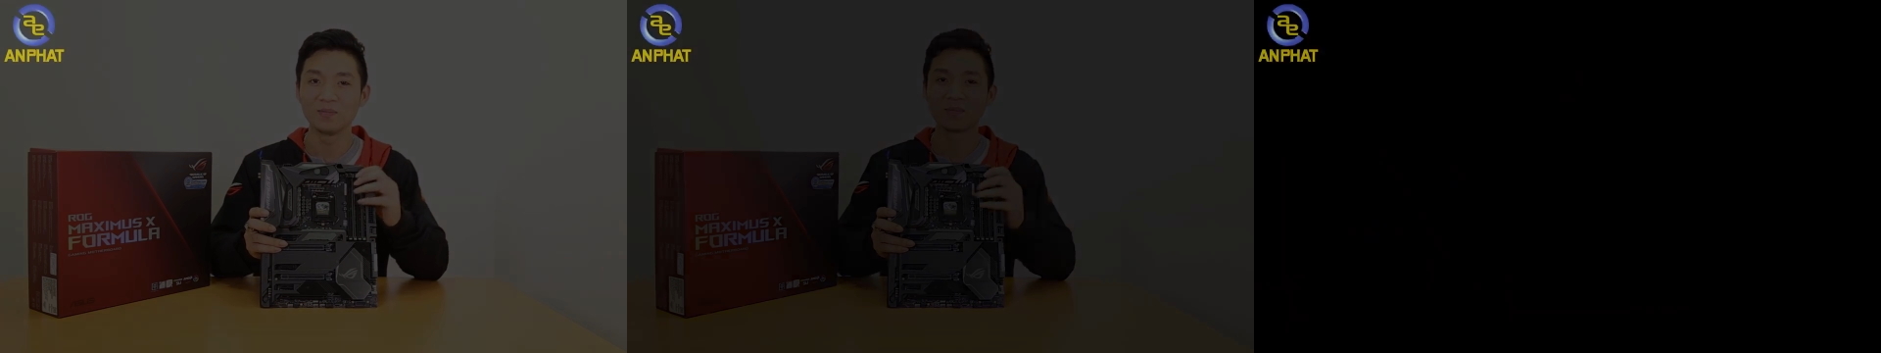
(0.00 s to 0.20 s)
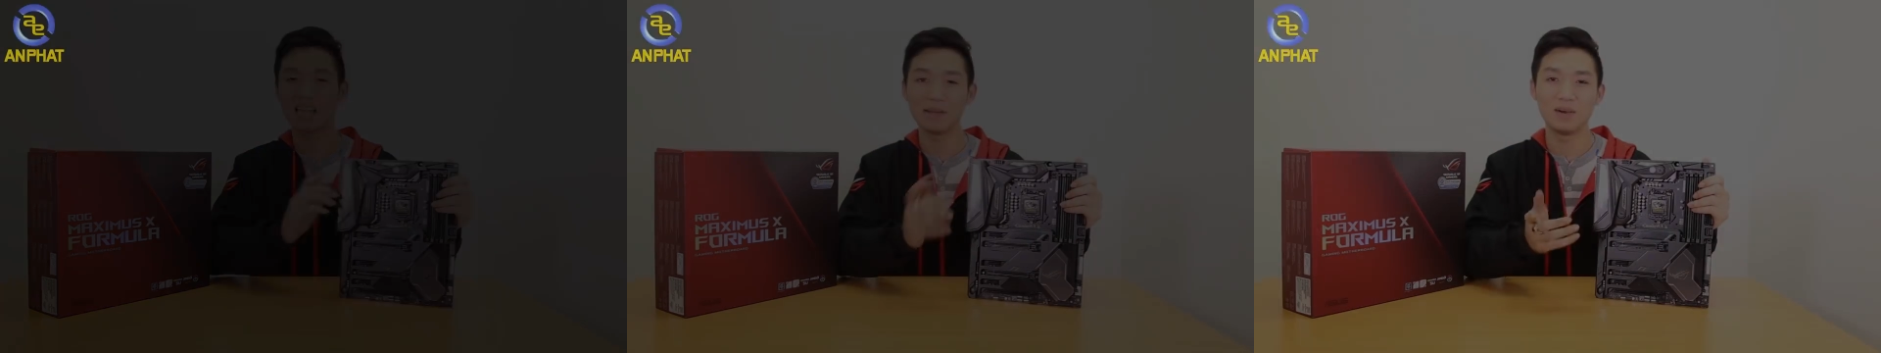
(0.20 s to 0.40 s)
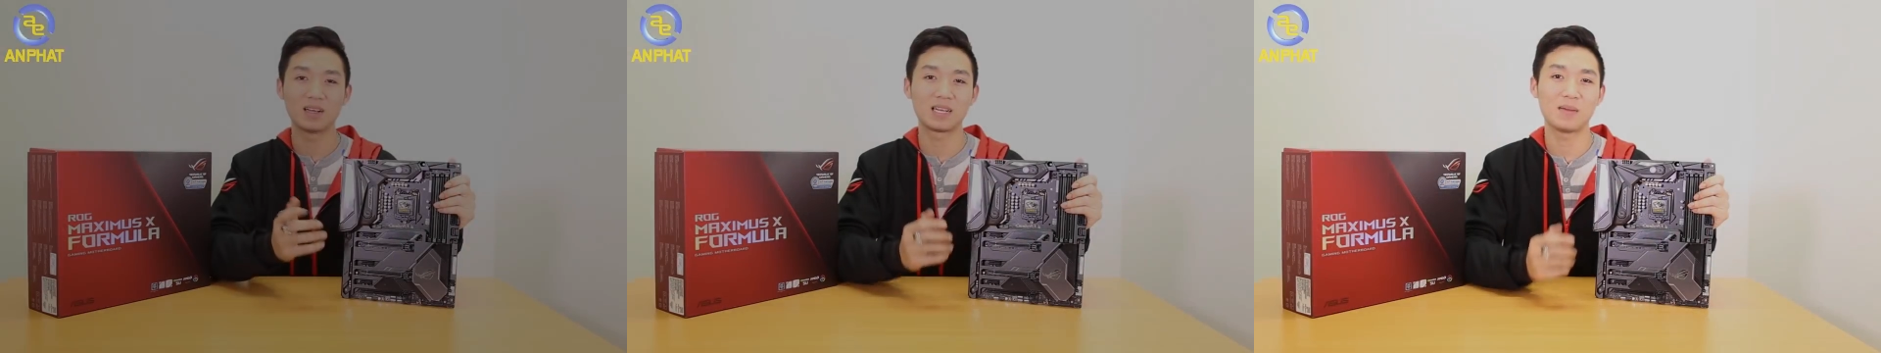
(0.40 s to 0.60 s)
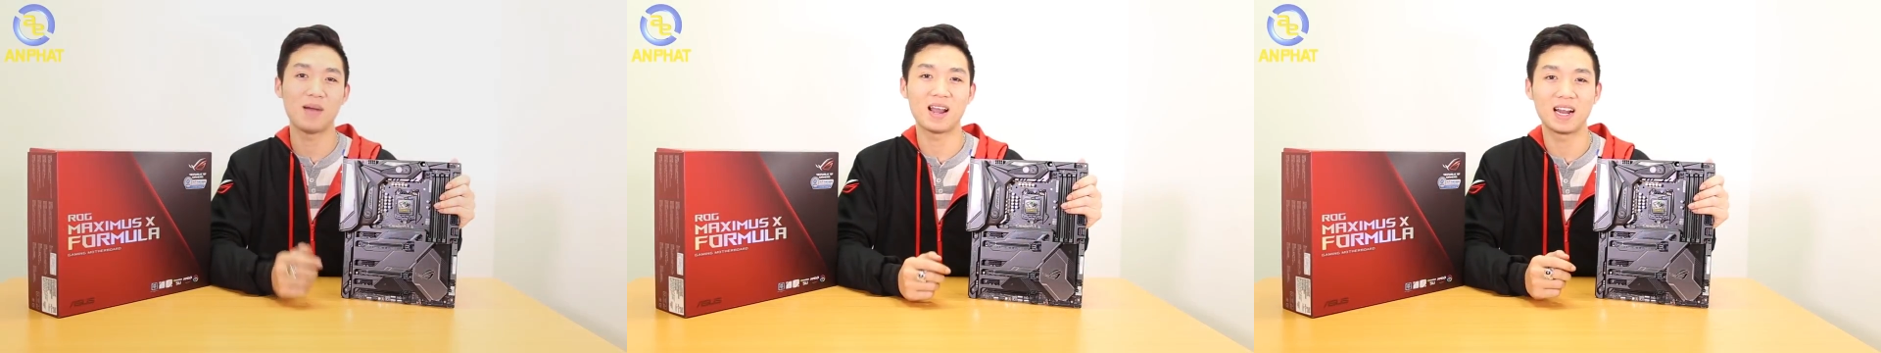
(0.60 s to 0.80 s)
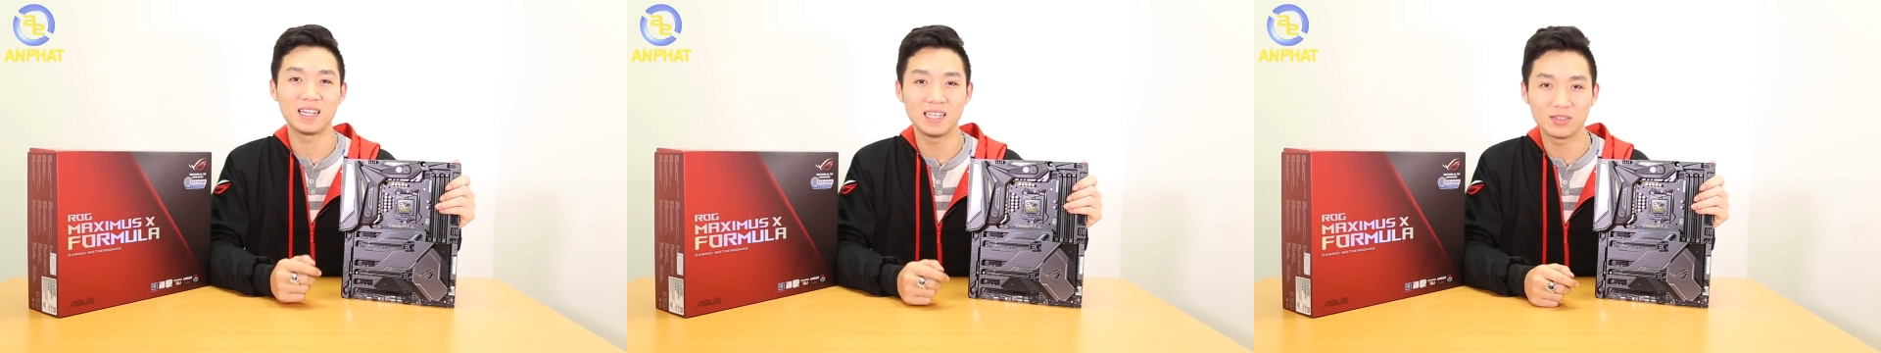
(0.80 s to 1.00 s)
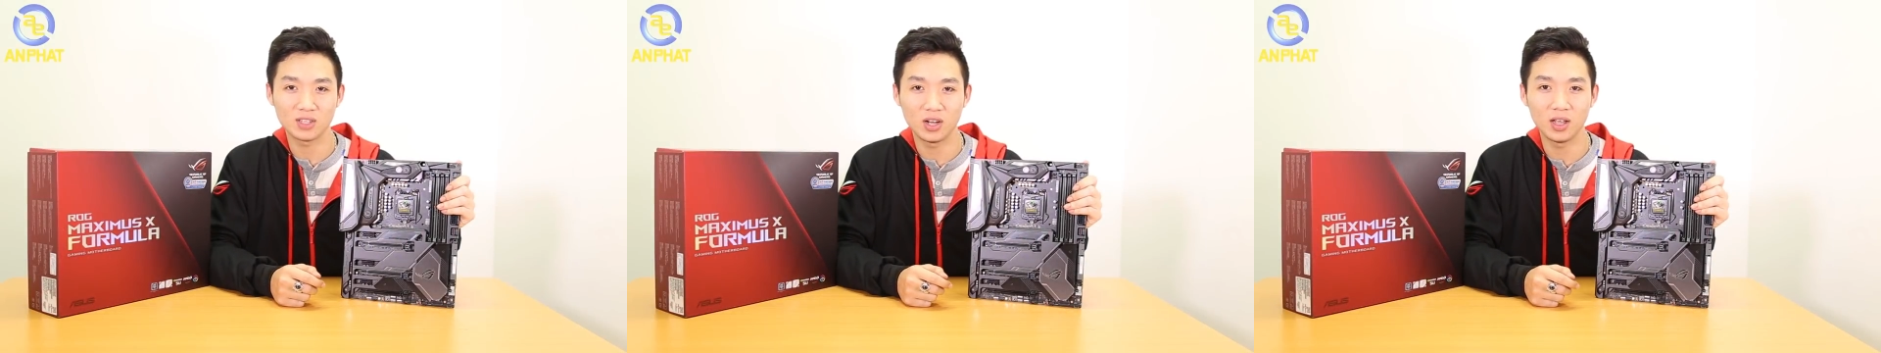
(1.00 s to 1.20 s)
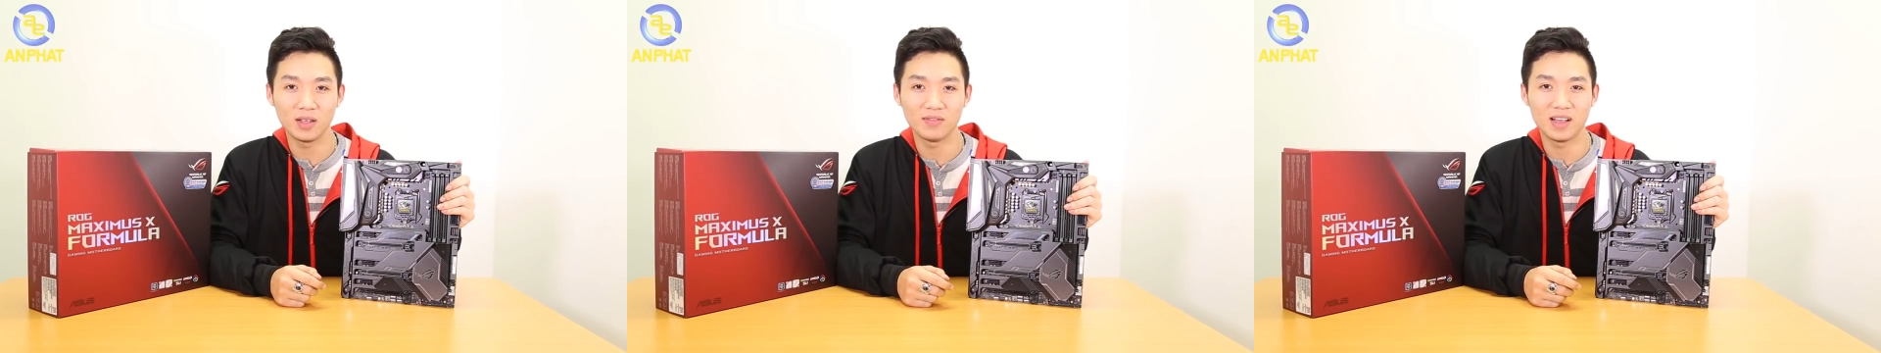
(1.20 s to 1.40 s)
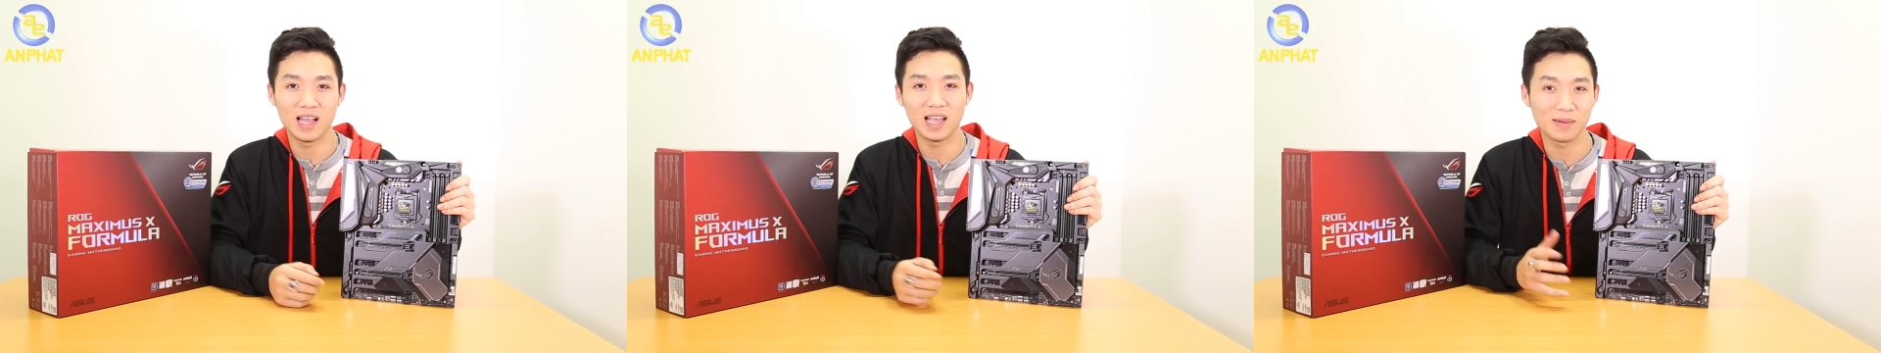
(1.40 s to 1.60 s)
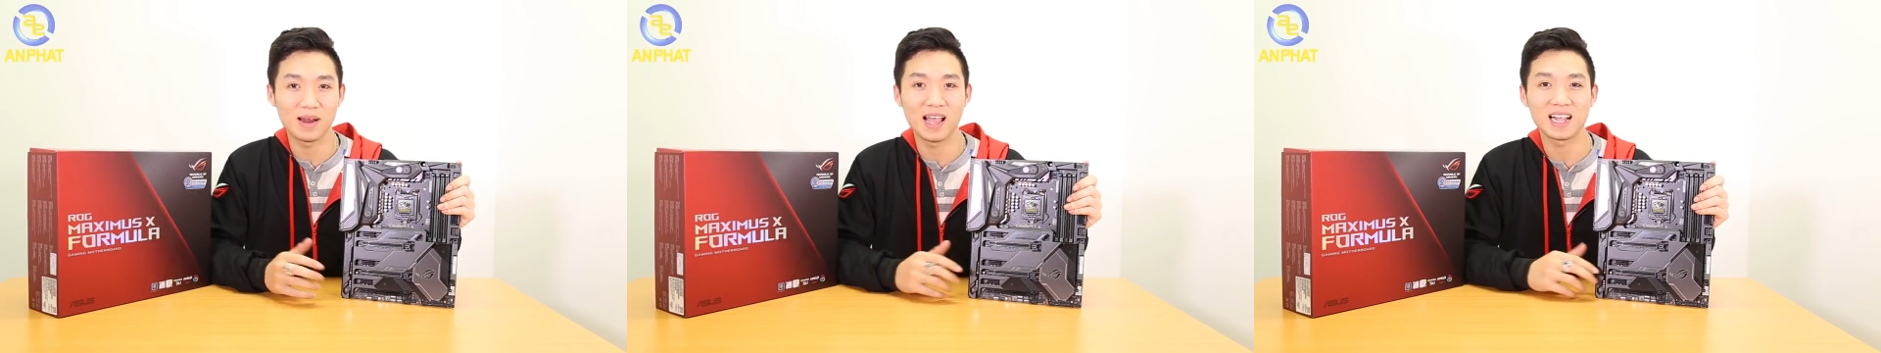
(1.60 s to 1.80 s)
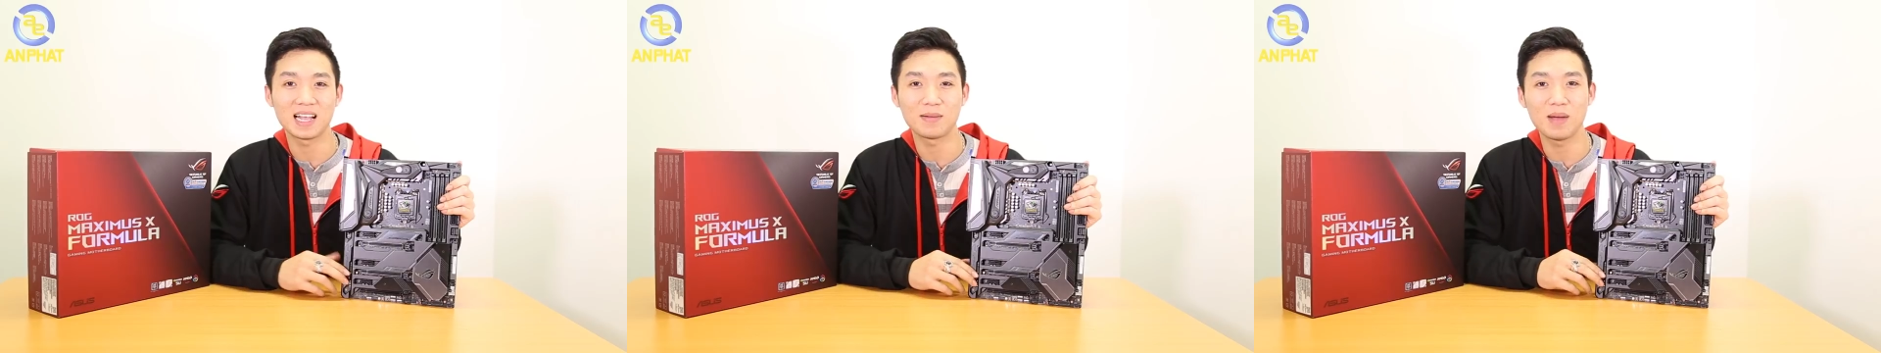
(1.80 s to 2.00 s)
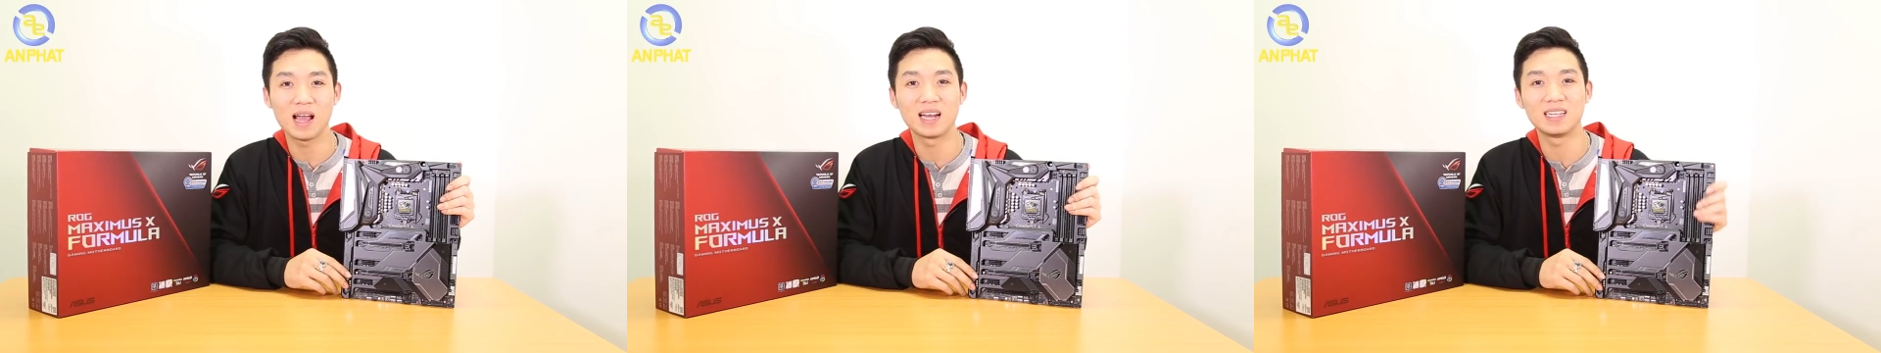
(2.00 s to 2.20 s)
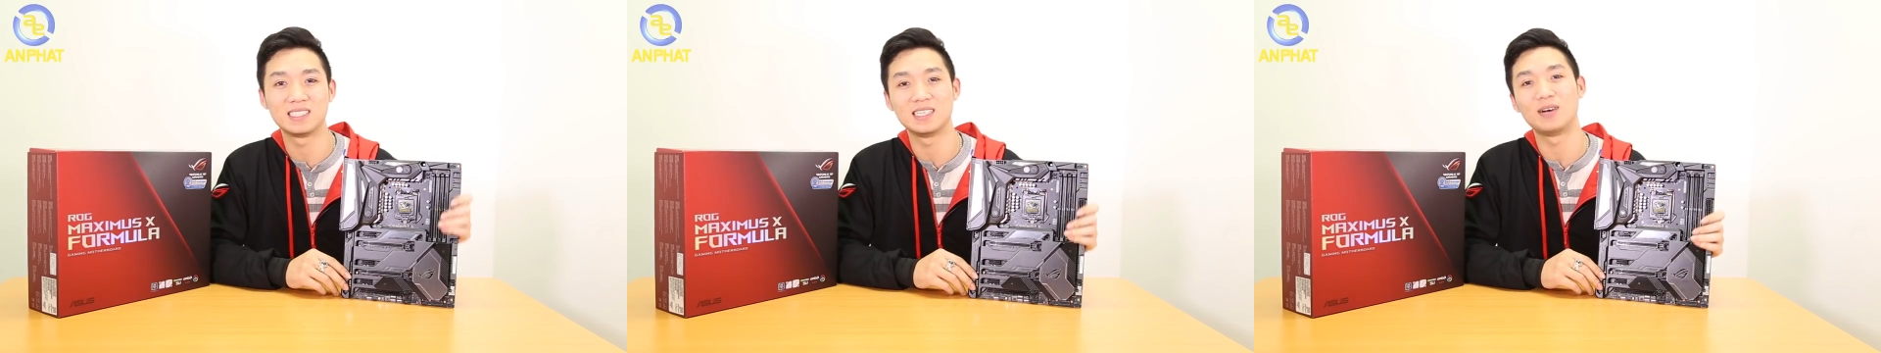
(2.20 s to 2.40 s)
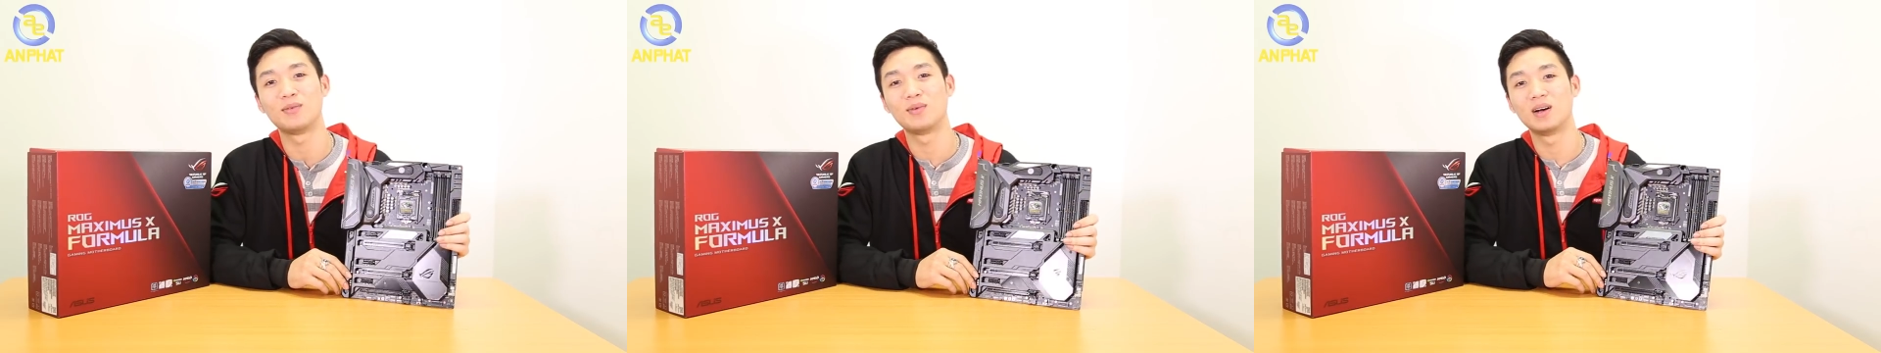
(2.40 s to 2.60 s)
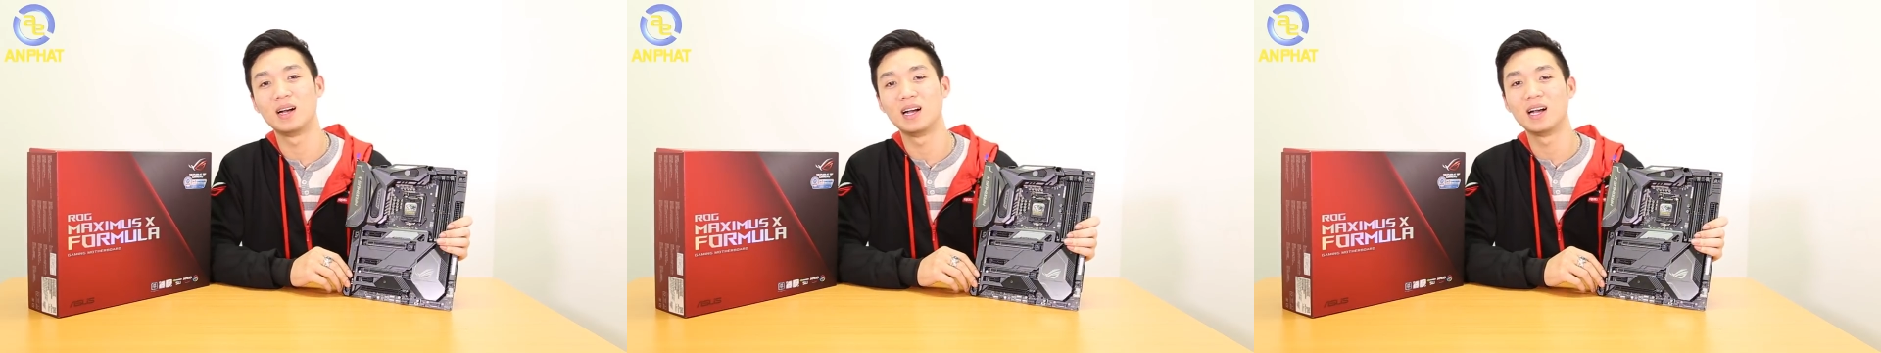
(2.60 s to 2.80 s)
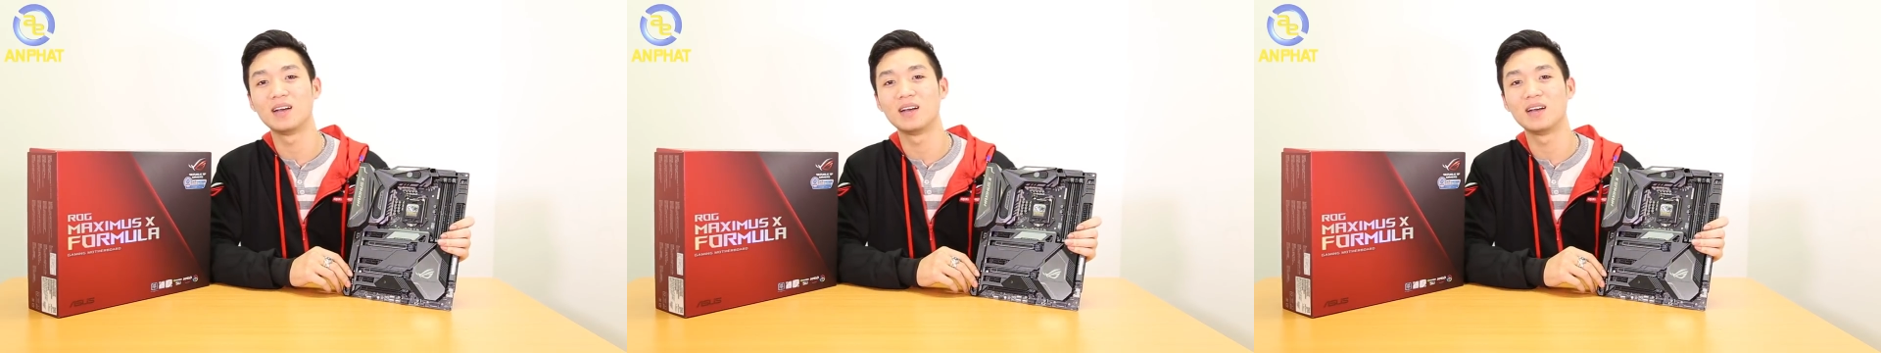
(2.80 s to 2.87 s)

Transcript: Rất cảm ơn các bạn đã theo dõi và hẹn gặp lại các bạn trong